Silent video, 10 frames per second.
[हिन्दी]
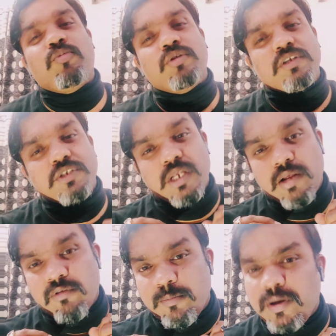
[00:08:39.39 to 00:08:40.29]
बहुत अच्छे
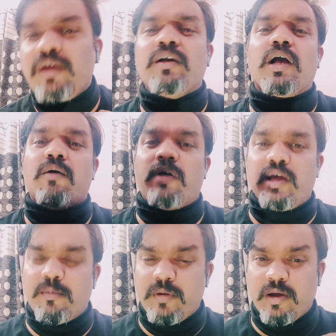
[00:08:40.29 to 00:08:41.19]
लेवल पे
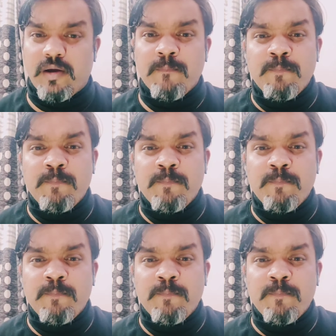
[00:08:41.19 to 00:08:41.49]
गवाया भी है